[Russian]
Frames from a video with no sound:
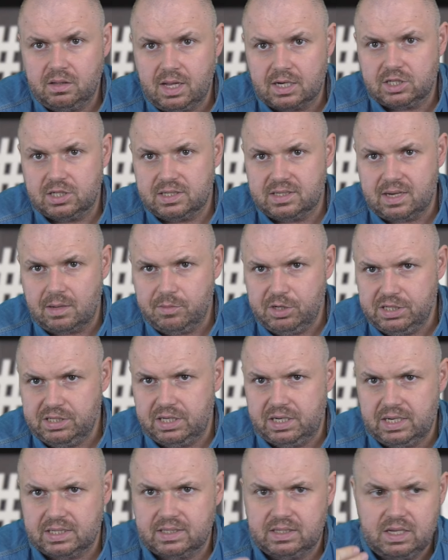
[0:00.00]
наши самые
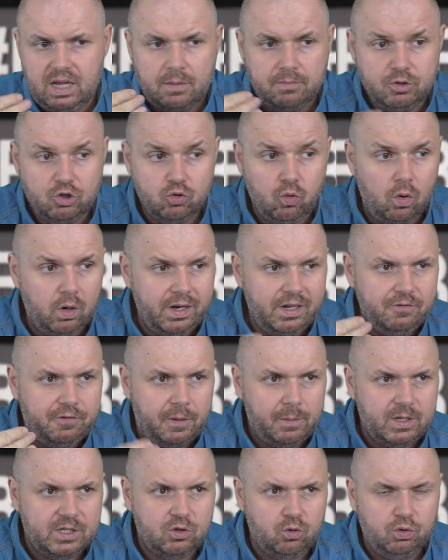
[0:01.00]
интересные обзоры,
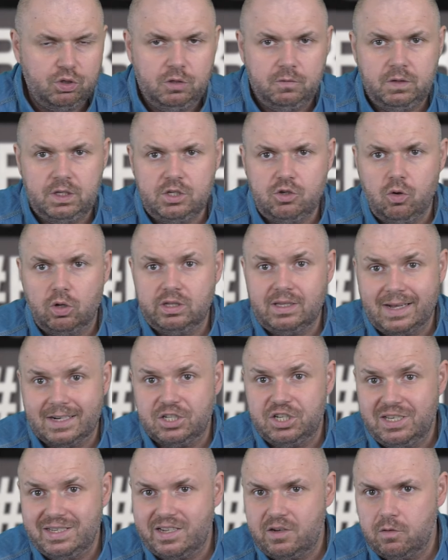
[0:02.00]
информационные видео, а
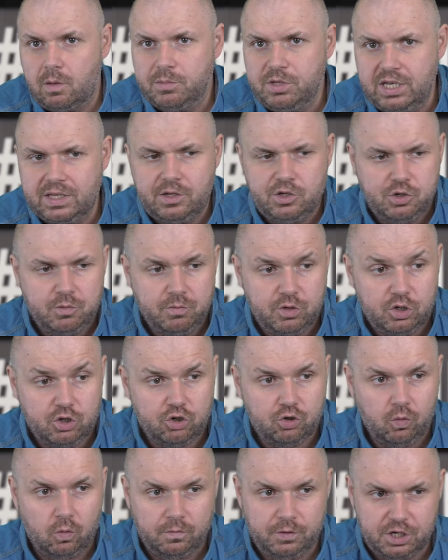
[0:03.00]
также, если вам не на чем еще,